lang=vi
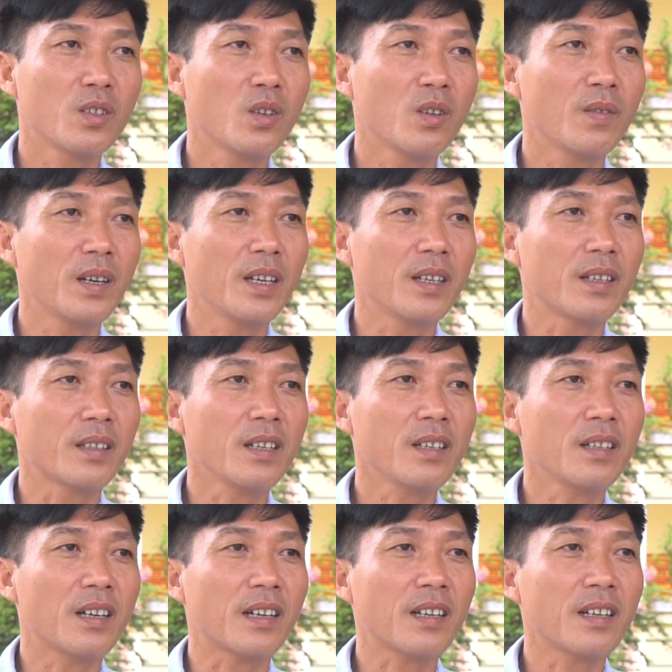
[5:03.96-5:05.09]
Do vậy là
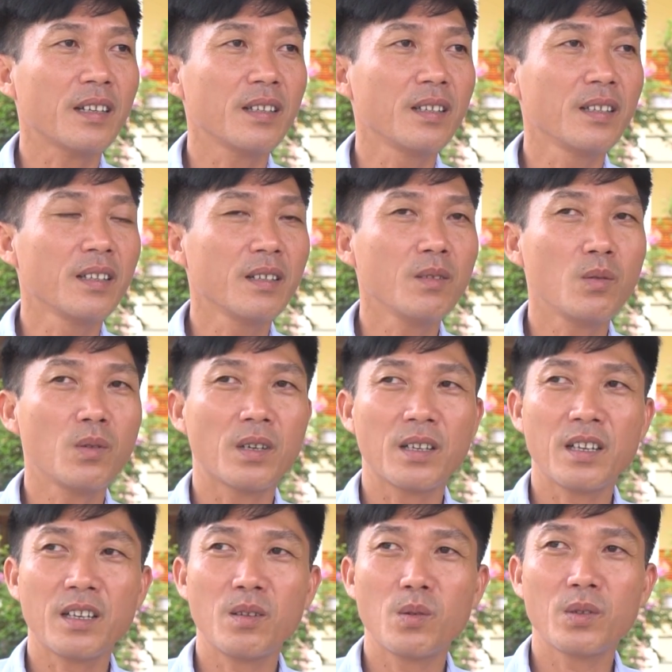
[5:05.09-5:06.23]
tất cả các cái giếng của
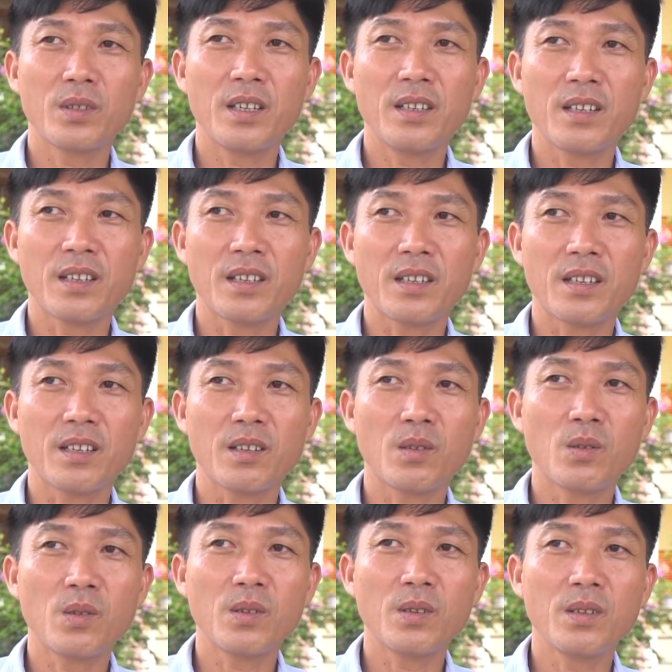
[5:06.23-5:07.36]
các cái hộ dân lại
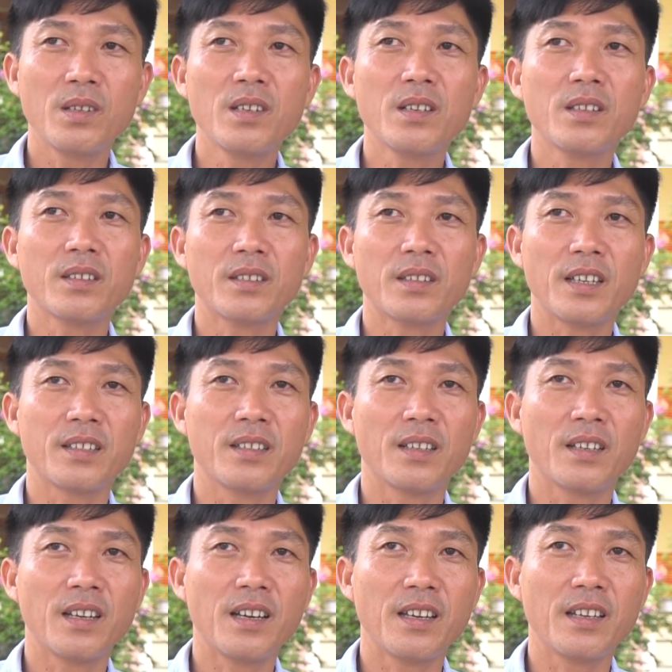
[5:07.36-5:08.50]
có nước sạch
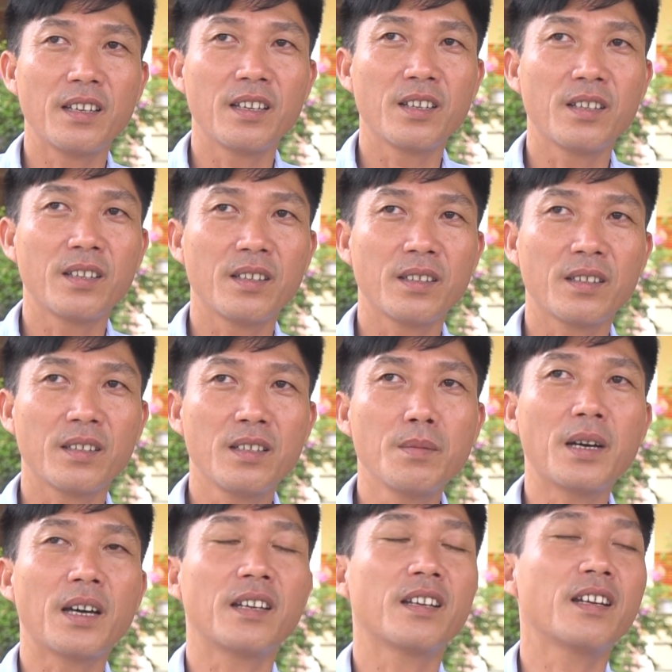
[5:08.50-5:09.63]
trở lại để cơ
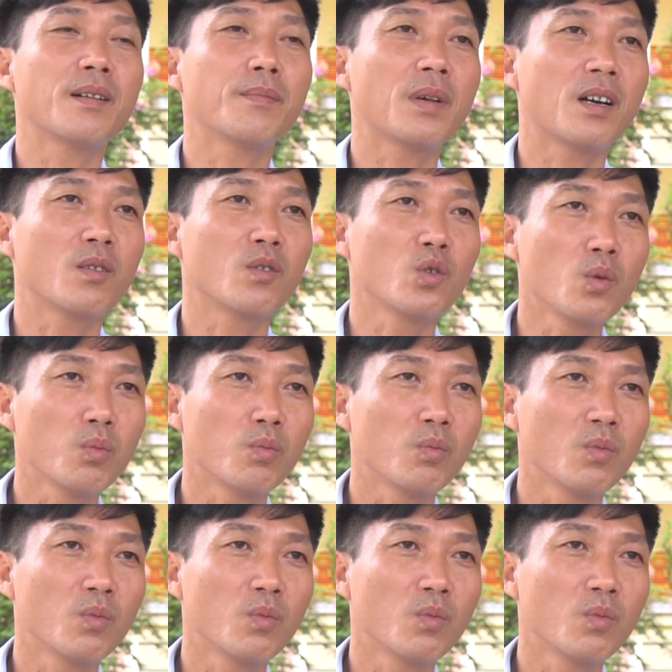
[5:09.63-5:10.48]
bản là đảm bảo dùng.